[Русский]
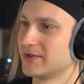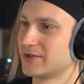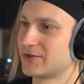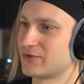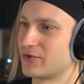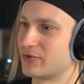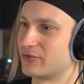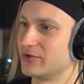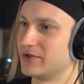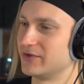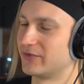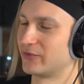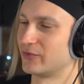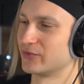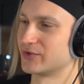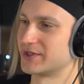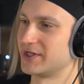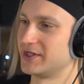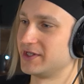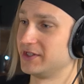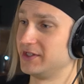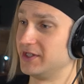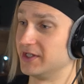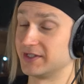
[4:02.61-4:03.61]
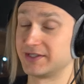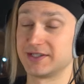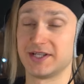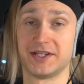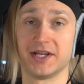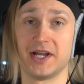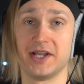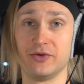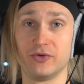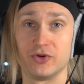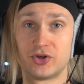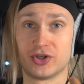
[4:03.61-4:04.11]
сколько у вкусной еды.
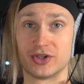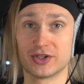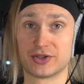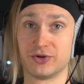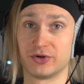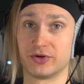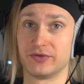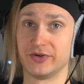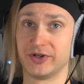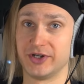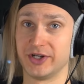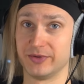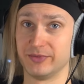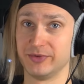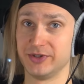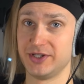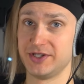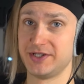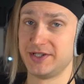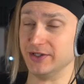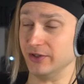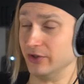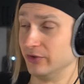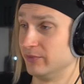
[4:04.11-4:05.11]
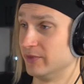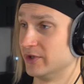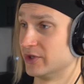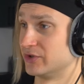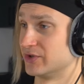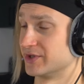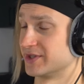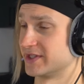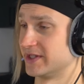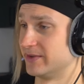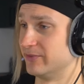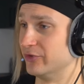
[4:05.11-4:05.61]
Кстати, они очень здорово гармонизируют
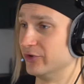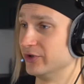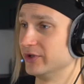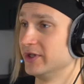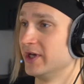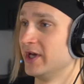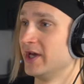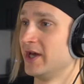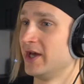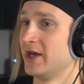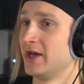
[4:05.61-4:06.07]
между собой.